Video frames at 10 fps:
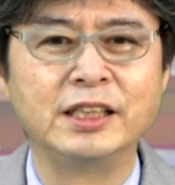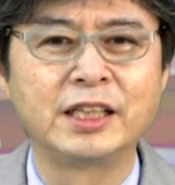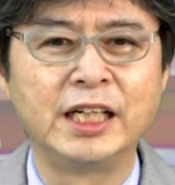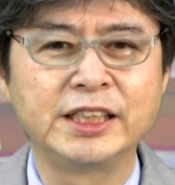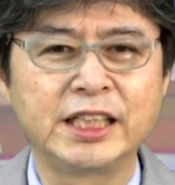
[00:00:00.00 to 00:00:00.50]

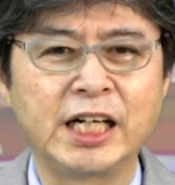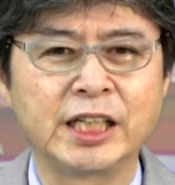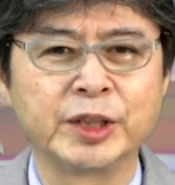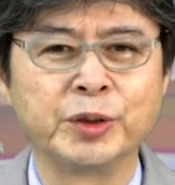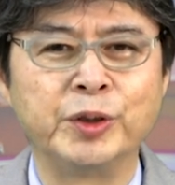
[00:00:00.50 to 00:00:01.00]
経済学
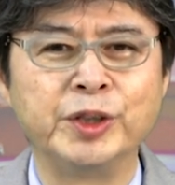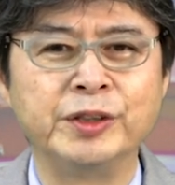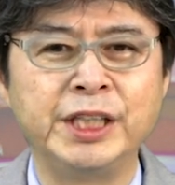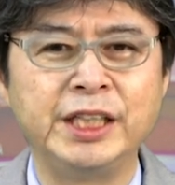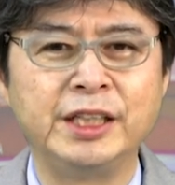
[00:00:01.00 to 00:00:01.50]
科と同様
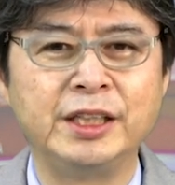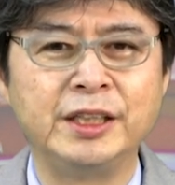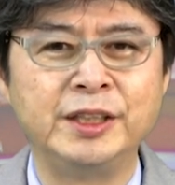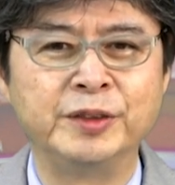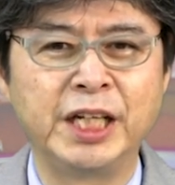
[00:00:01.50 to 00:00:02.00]
に、
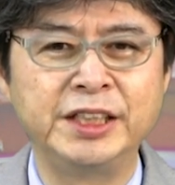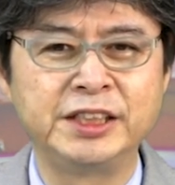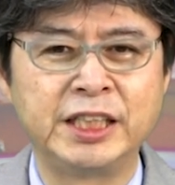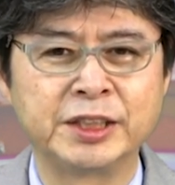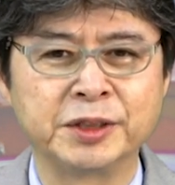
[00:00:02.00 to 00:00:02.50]
4年
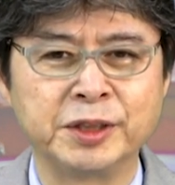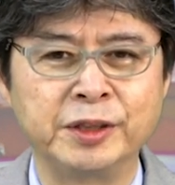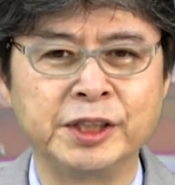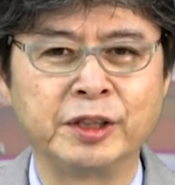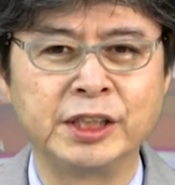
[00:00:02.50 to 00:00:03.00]
次で卒論
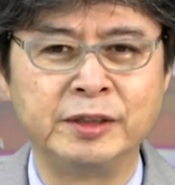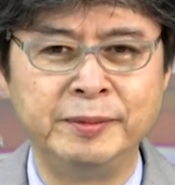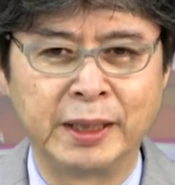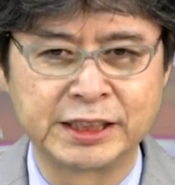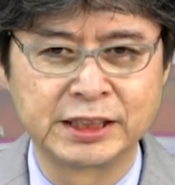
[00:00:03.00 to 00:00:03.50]
に取り組み
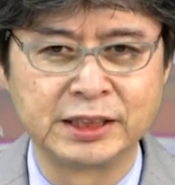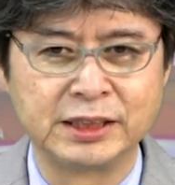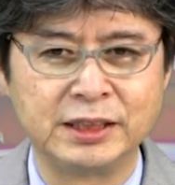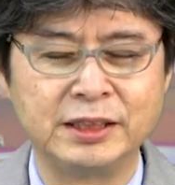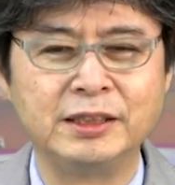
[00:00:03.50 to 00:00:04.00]
ます。
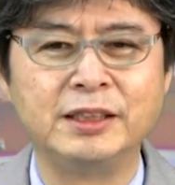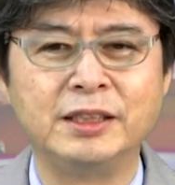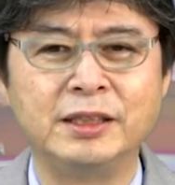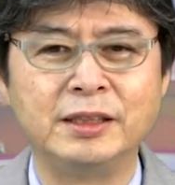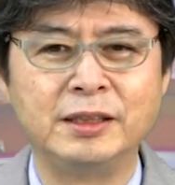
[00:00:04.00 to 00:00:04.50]

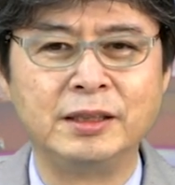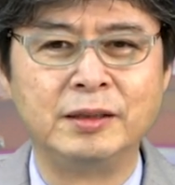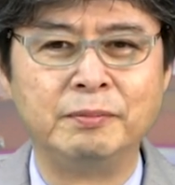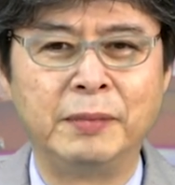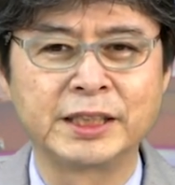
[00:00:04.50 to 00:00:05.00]

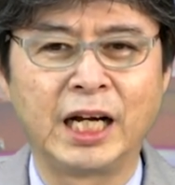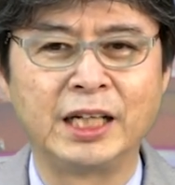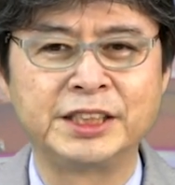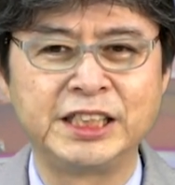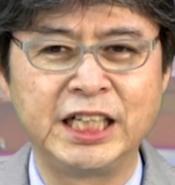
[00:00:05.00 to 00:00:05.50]
また
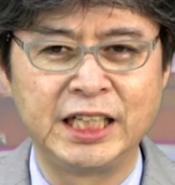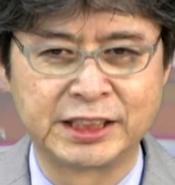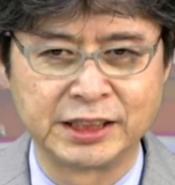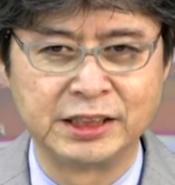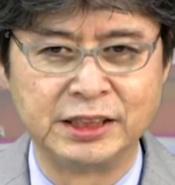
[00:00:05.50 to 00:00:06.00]

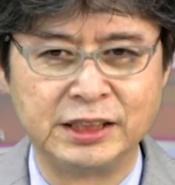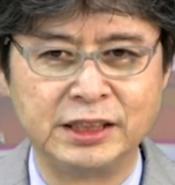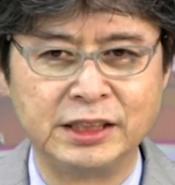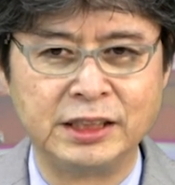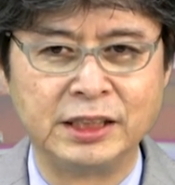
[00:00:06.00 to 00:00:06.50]
GIS、
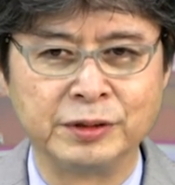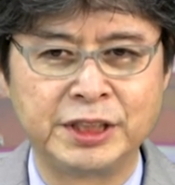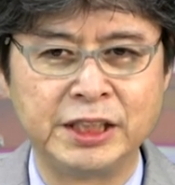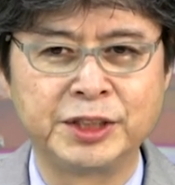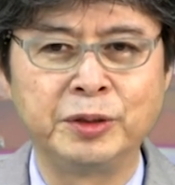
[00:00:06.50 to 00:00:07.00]

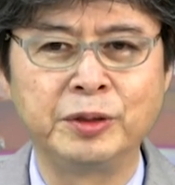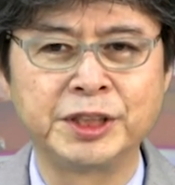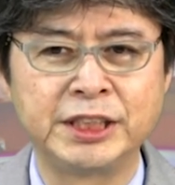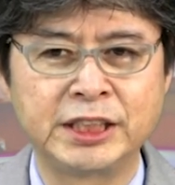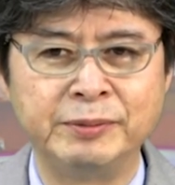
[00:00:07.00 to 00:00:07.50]
地理情報
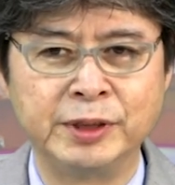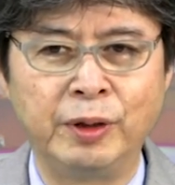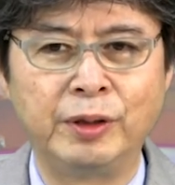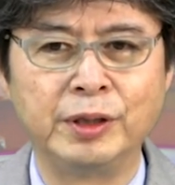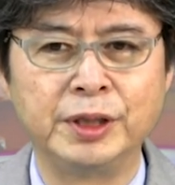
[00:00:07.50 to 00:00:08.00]
システム
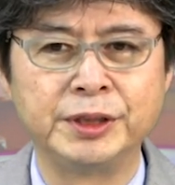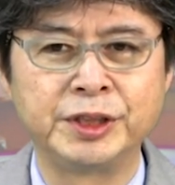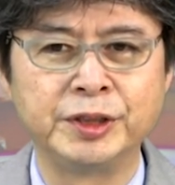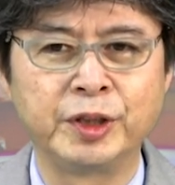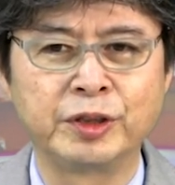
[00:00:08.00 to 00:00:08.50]
の
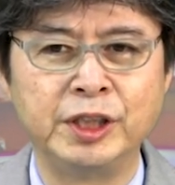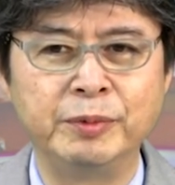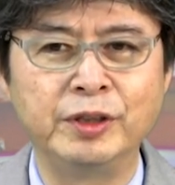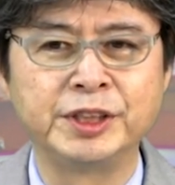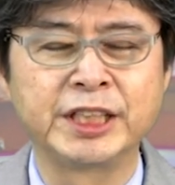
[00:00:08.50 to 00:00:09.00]
習得に
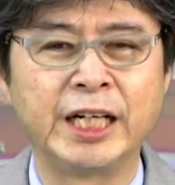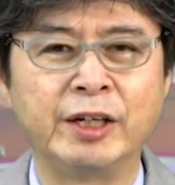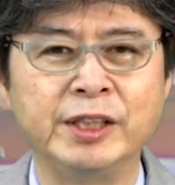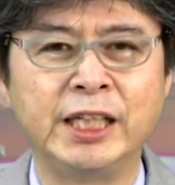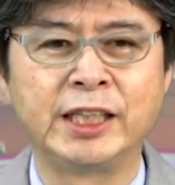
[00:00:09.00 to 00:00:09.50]
も力
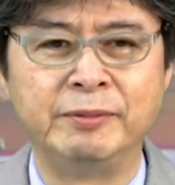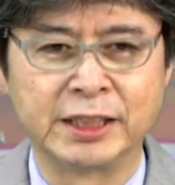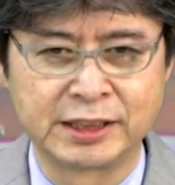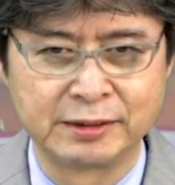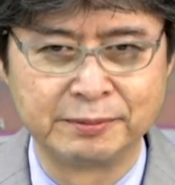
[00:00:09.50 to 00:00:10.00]
を入れていま
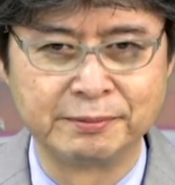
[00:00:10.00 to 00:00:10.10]
す。